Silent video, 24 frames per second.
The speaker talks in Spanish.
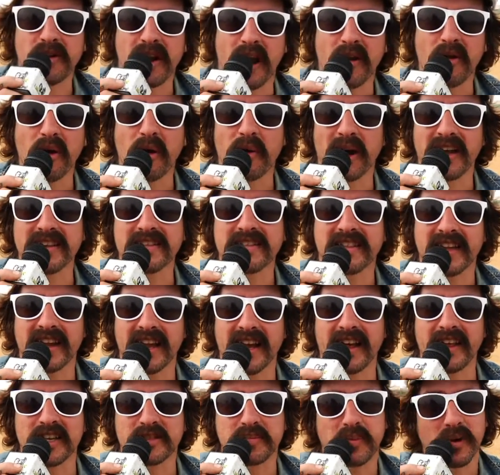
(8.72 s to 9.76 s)
a una nueva
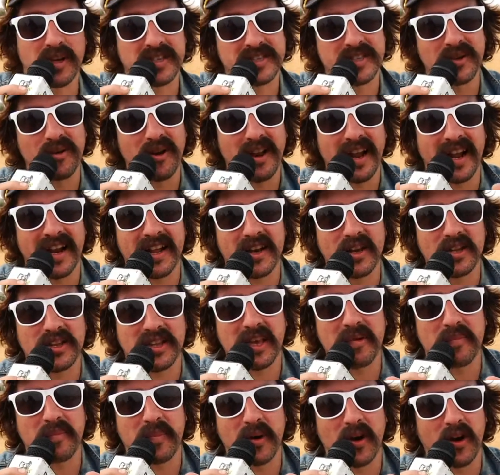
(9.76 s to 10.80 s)
entrega después de un largo
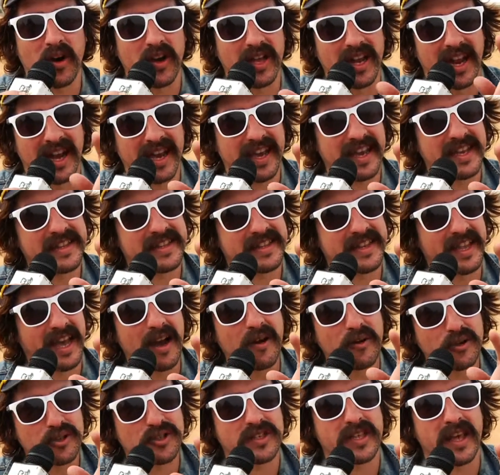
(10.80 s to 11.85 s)
tiempo y la gente
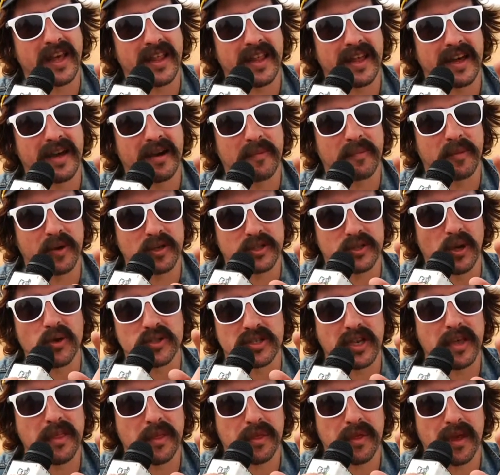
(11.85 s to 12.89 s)
angustiada por su
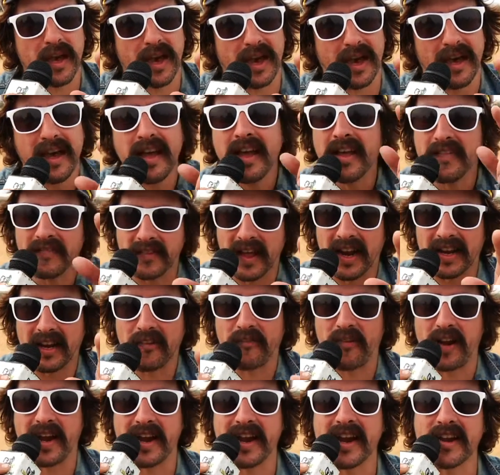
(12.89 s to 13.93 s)
ausencia del
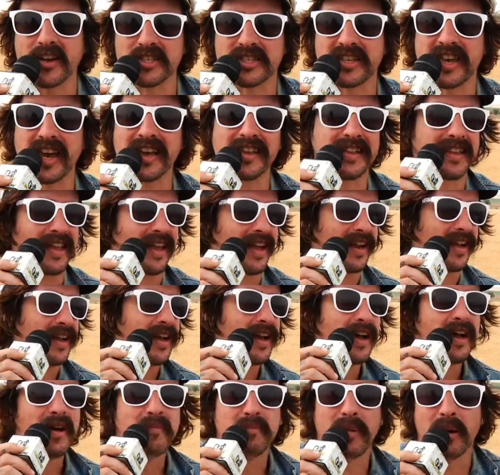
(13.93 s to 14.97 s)
refanero skater.
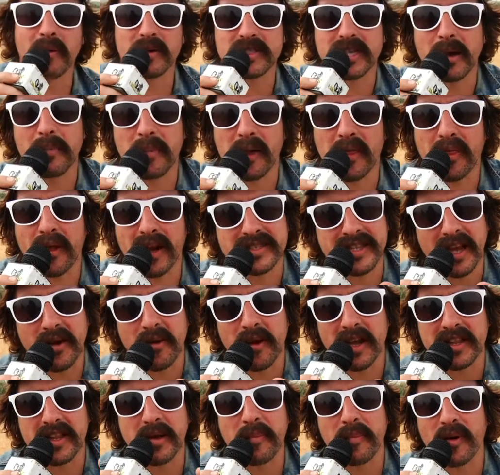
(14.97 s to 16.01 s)
Vamos a empezar esta
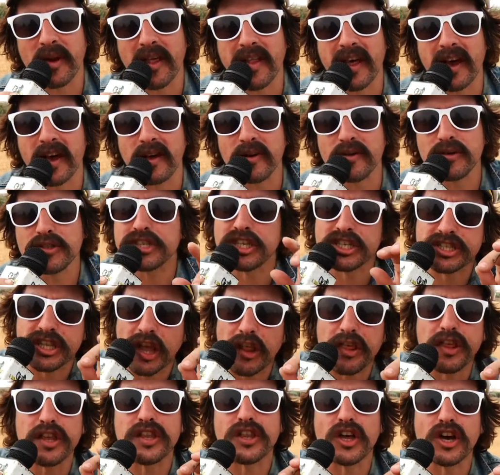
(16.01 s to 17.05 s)
nueva temporada con un
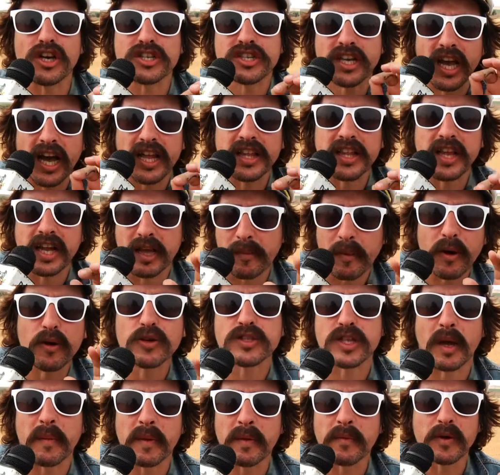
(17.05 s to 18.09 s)
chistecito skater que me
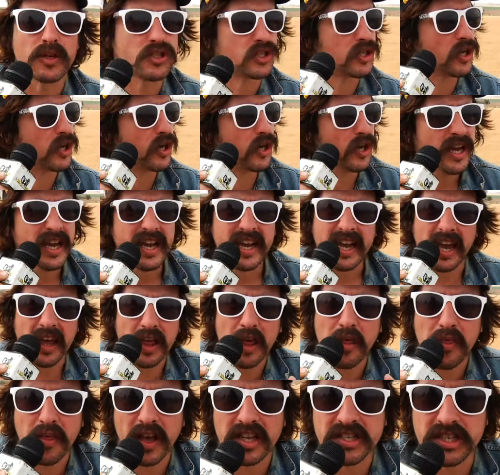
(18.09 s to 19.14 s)
gusta a mí mucho, que
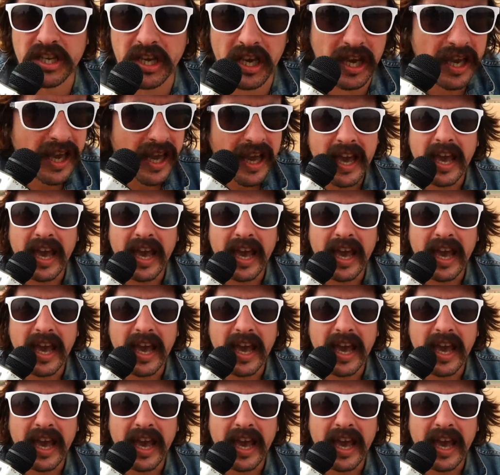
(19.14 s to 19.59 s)
dice así.